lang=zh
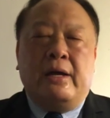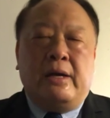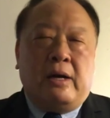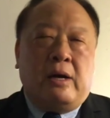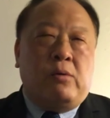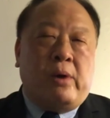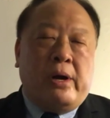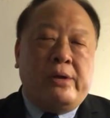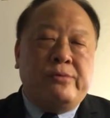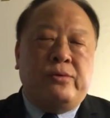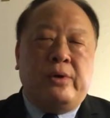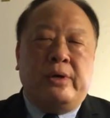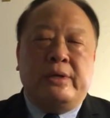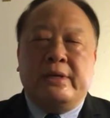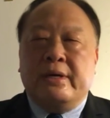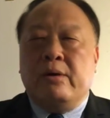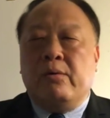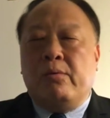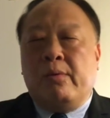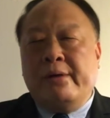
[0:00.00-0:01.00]
呃完全
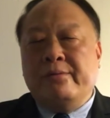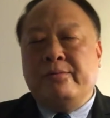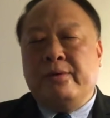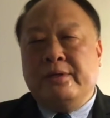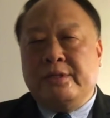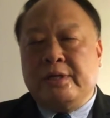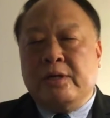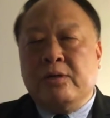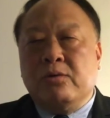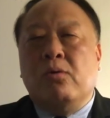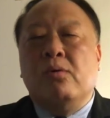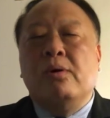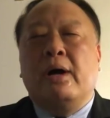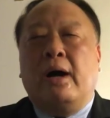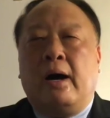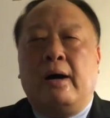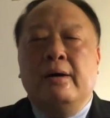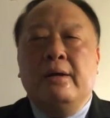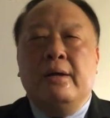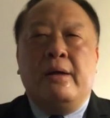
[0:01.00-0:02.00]
这个完全成功
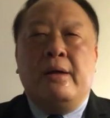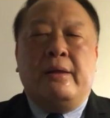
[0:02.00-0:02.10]
啊。